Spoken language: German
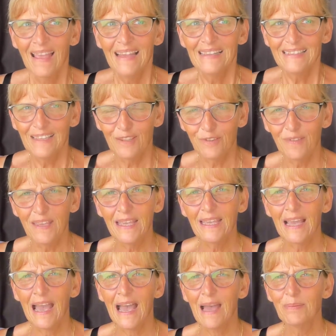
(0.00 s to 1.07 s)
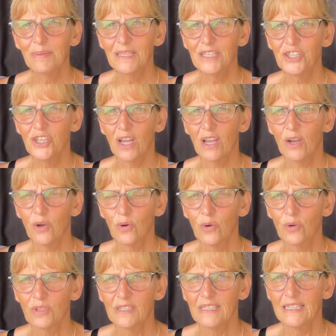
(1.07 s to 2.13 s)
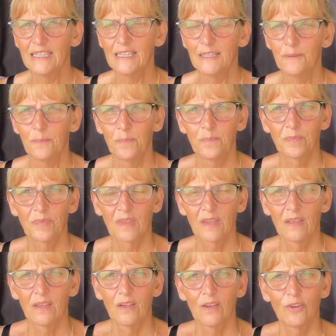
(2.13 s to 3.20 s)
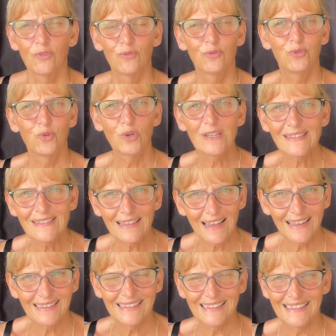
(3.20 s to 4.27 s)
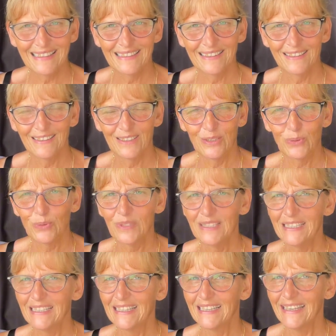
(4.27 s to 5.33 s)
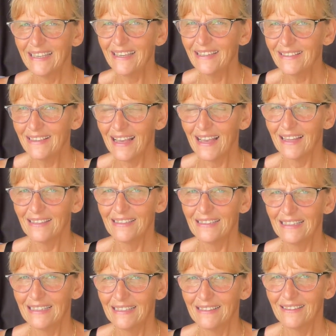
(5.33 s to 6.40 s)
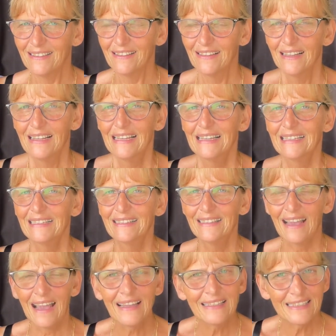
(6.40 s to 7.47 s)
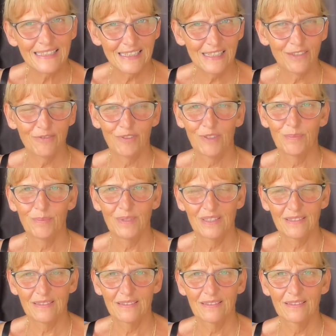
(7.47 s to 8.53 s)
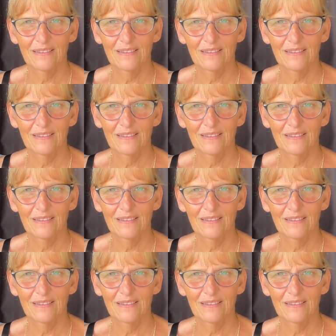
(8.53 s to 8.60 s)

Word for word: Deswegen habe ich auch die Wurstartikel und die Käseartikel gar nicht hier vermisst.